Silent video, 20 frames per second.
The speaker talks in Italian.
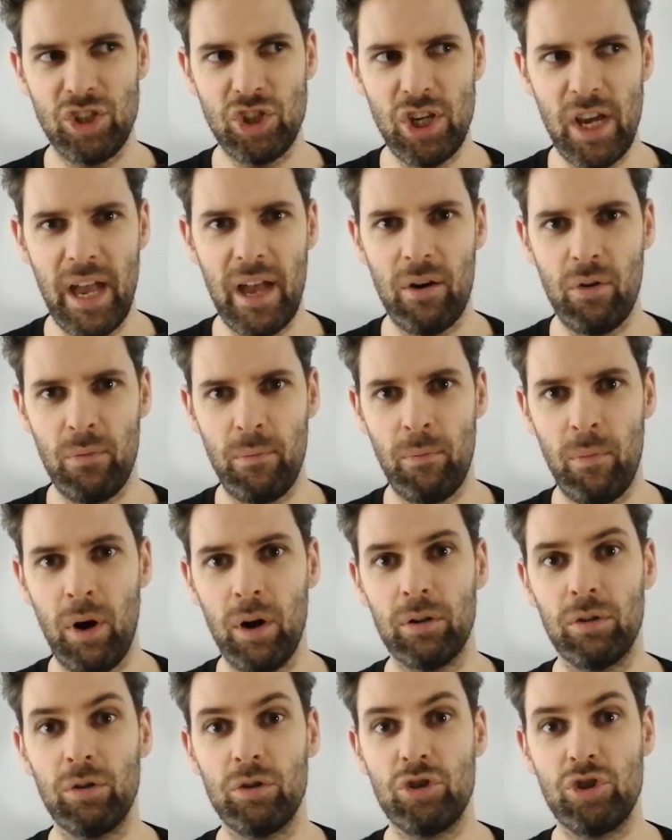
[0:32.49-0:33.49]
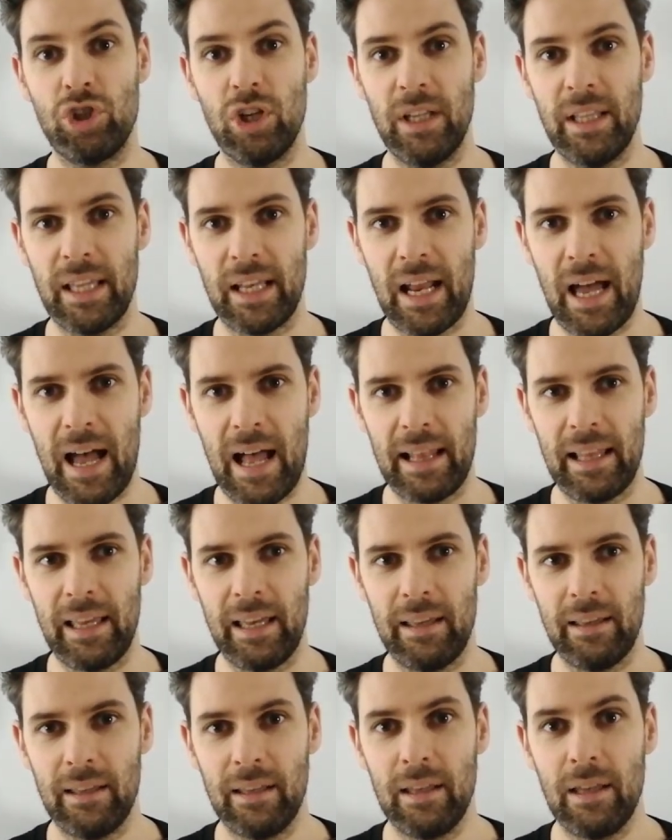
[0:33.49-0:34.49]
c'è un modo
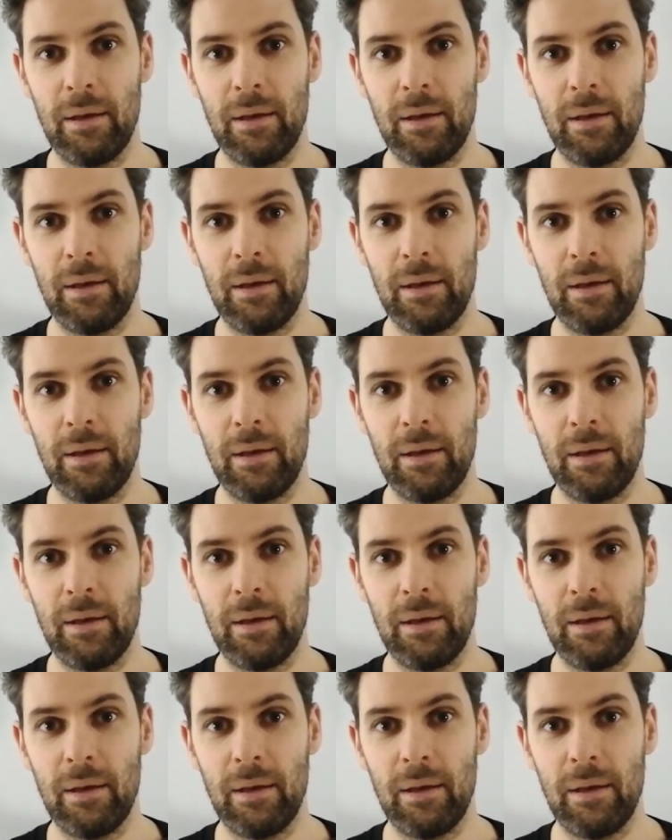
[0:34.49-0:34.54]
generale